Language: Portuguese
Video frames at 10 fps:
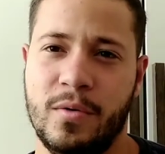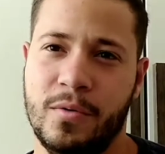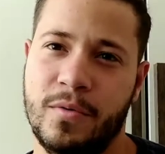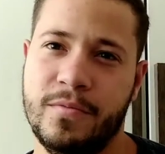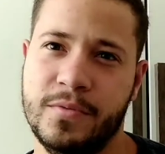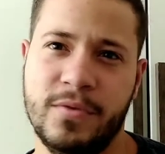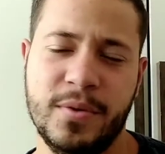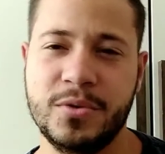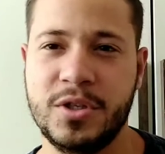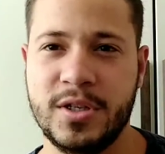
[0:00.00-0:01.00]
ou não
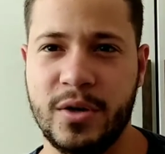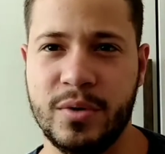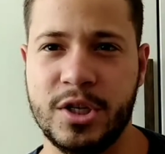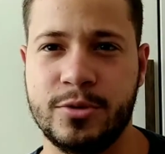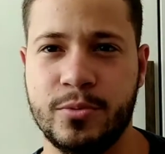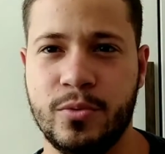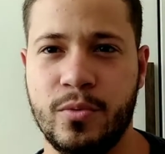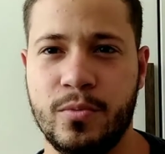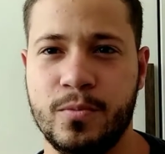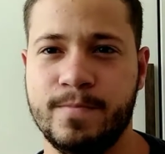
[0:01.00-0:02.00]
vamos dizer um ritmo,
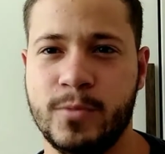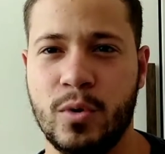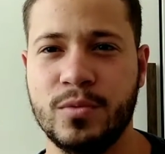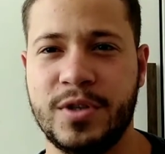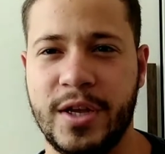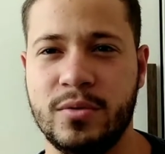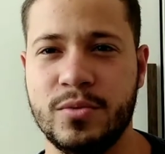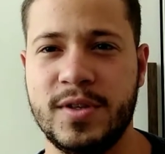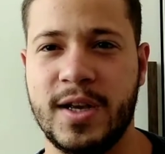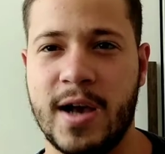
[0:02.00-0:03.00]
um conceito
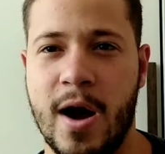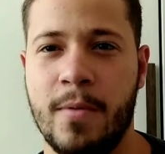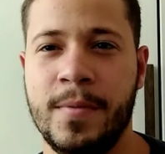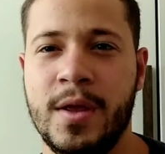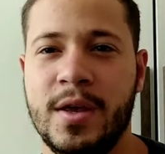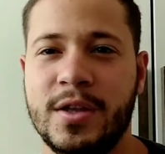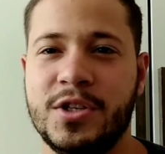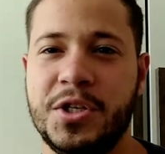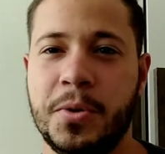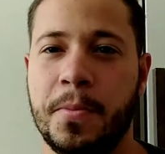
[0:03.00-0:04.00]
musical
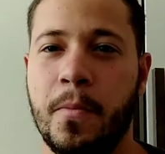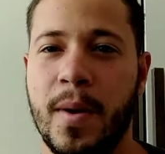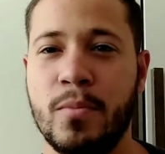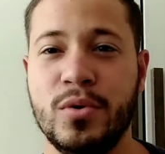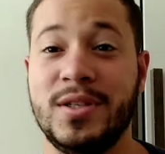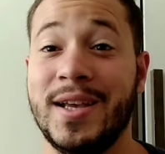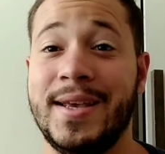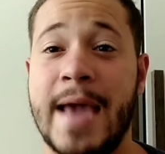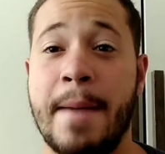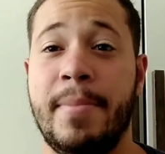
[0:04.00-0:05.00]
de uma música
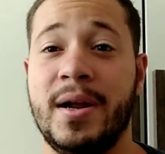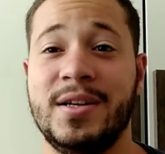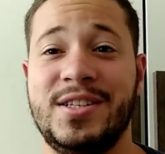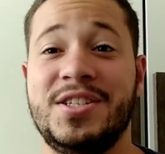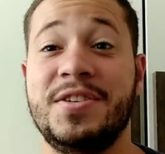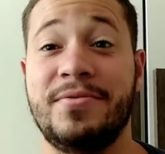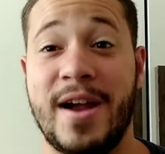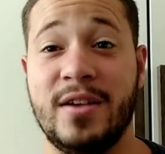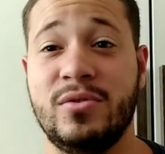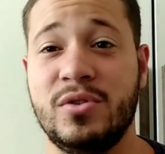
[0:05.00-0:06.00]
que abrange
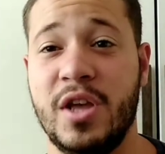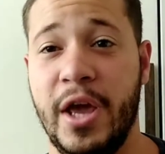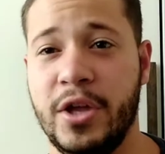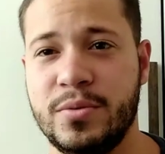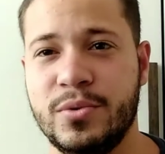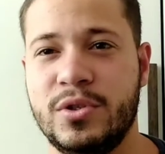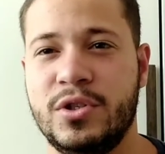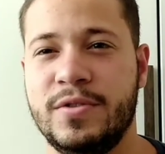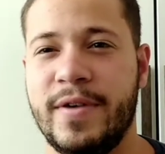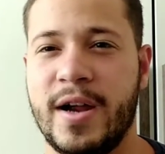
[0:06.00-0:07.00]
diversos ritmos,
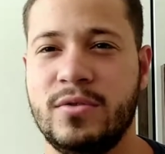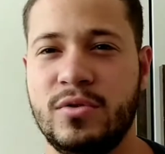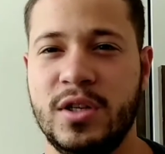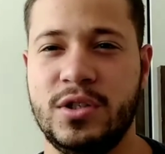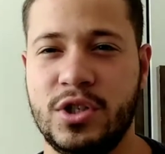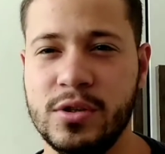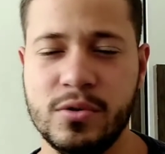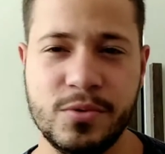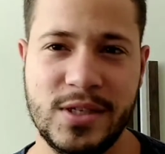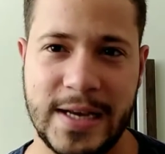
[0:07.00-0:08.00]
diversos
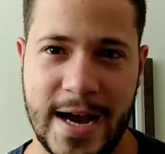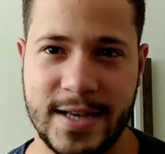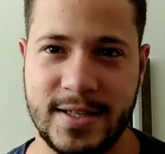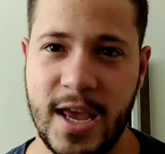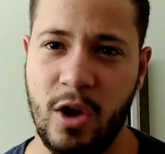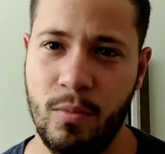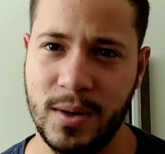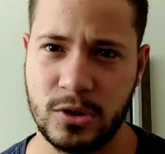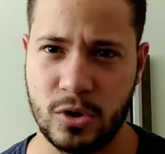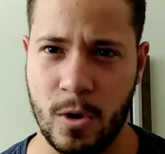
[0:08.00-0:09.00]
estilos musicais em
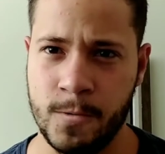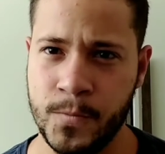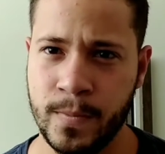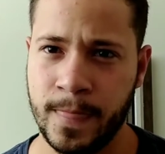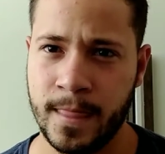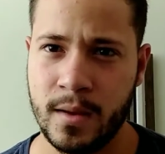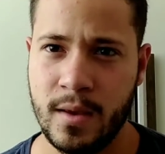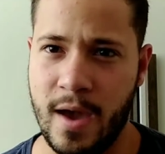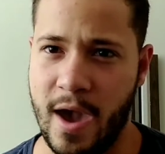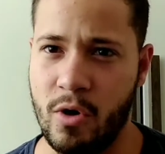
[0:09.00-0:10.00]
uma só.
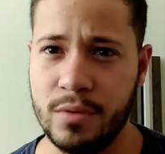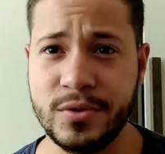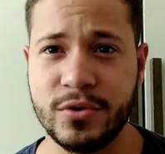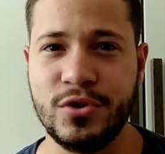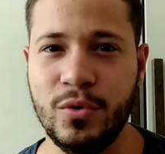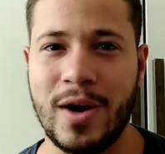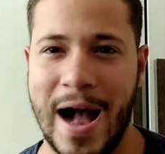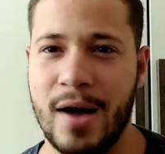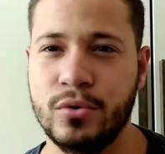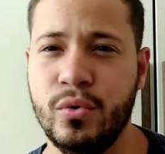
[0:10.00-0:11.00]
É como se fosse um
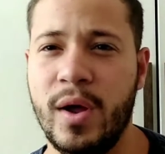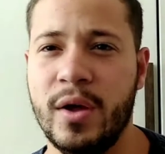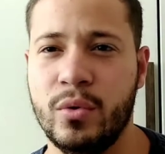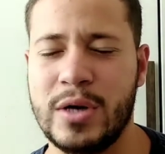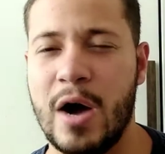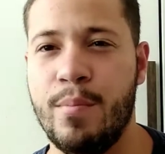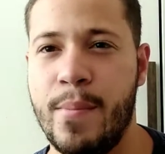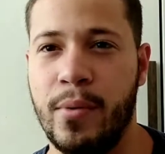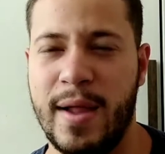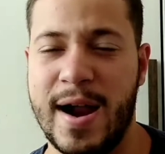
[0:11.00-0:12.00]
carro do ano, um carro
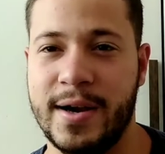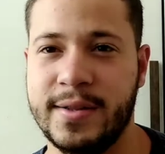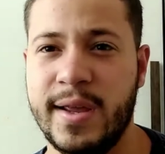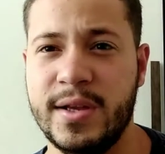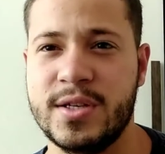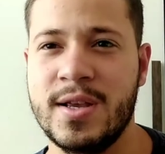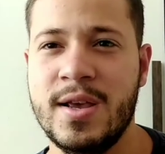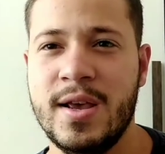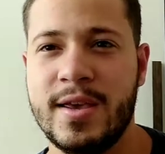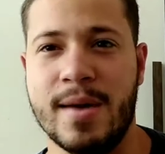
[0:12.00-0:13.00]
popular, entende?
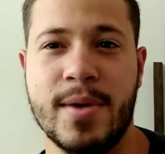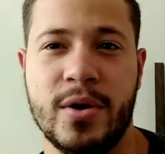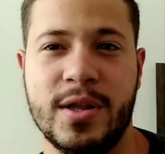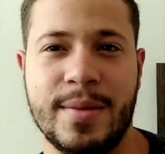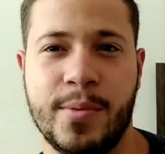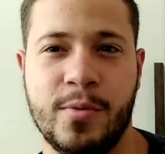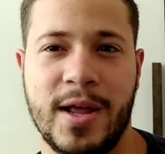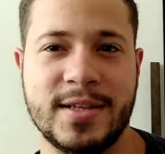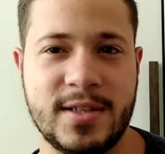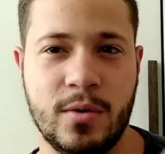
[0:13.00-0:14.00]
Que a maioria da
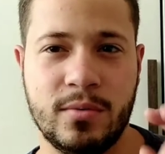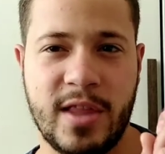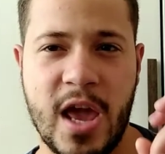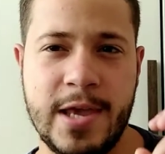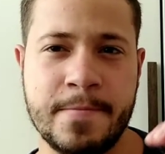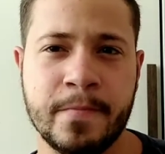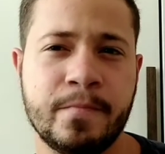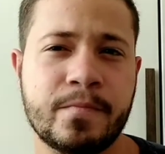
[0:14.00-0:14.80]
população tem.